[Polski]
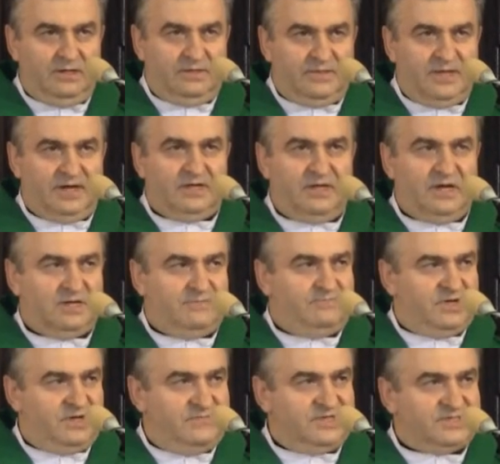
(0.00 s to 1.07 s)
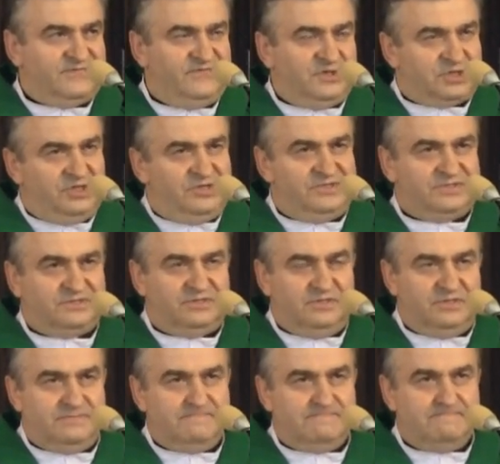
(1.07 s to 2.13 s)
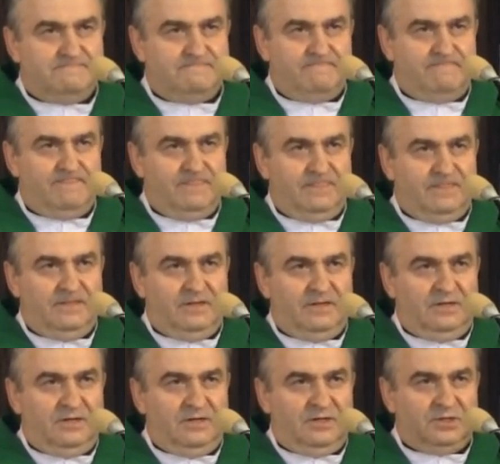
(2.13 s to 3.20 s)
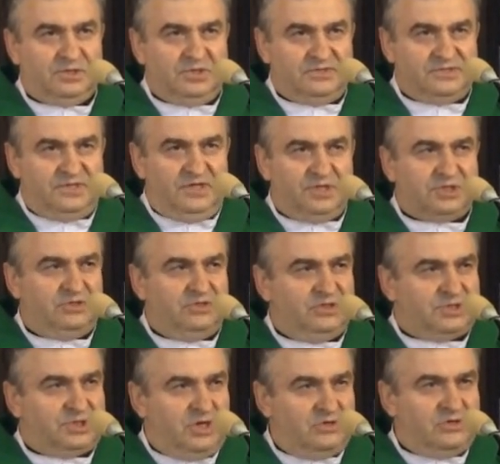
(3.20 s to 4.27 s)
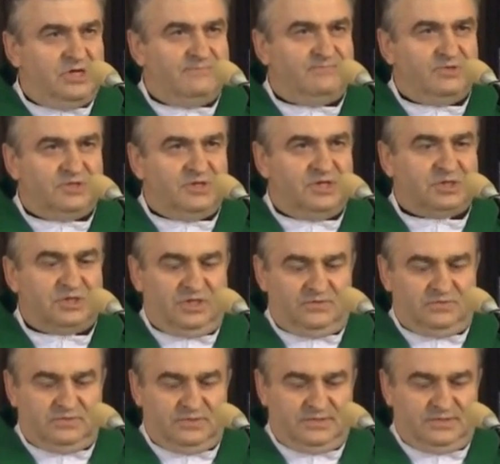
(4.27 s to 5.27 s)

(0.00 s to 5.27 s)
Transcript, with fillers: tak jak prymas Wyszyński. Ksiądz Jerzy to ciągle podkreślał.